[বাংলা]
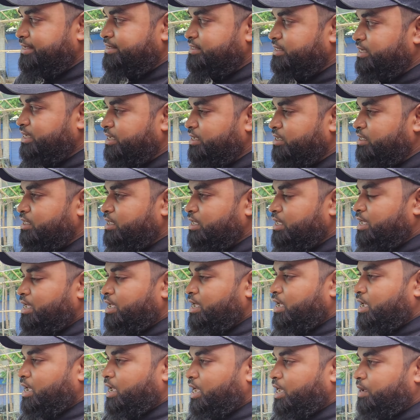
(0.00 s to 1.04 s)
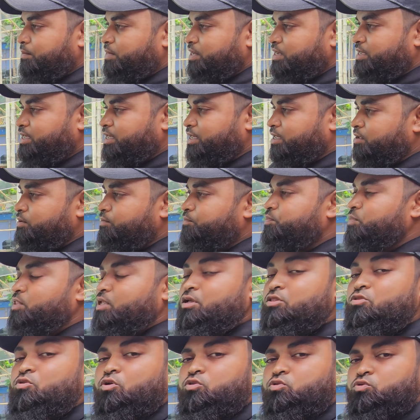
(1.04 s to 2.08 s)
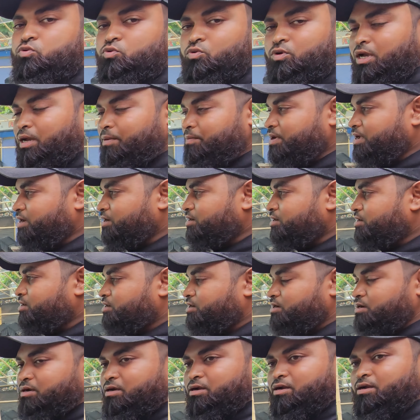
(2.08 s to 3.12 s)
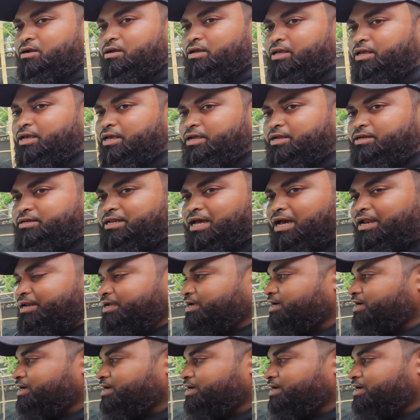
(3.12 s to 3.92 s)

এসে আমাকে ততটুকু আবার এই ডানে